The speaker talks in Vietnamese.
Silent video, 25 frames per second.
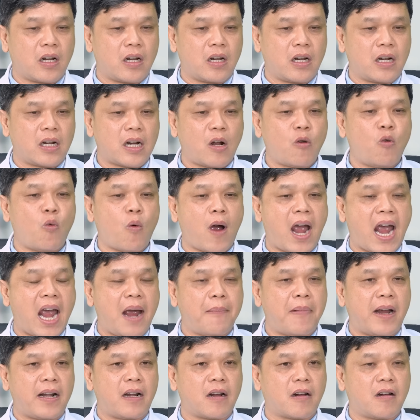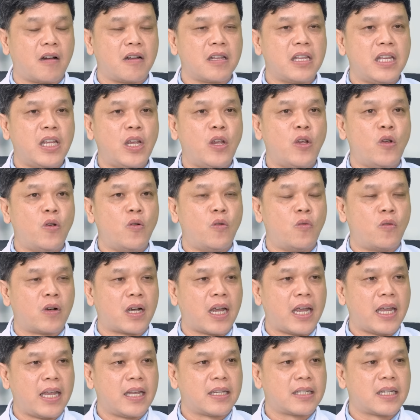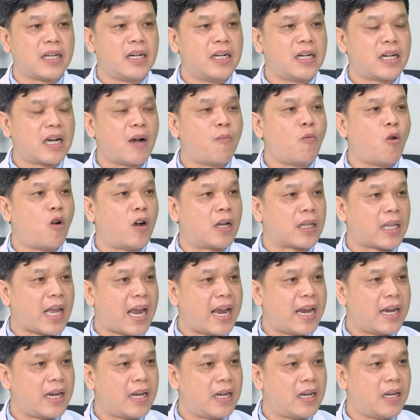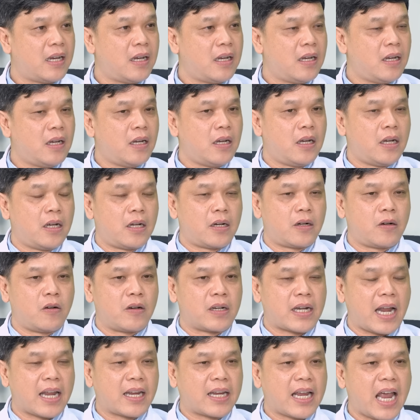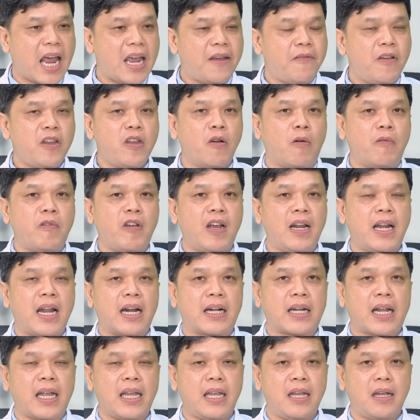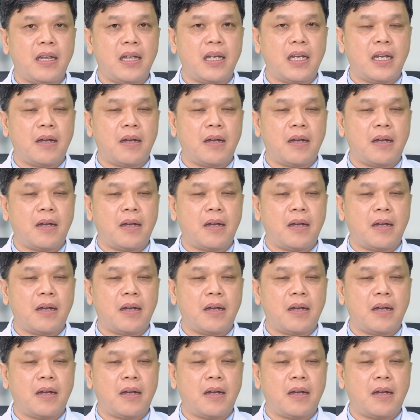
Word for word: rau quả mà nó có nhiều cái xơ không hòa tan. Rồi trái cây ví dụ như là trái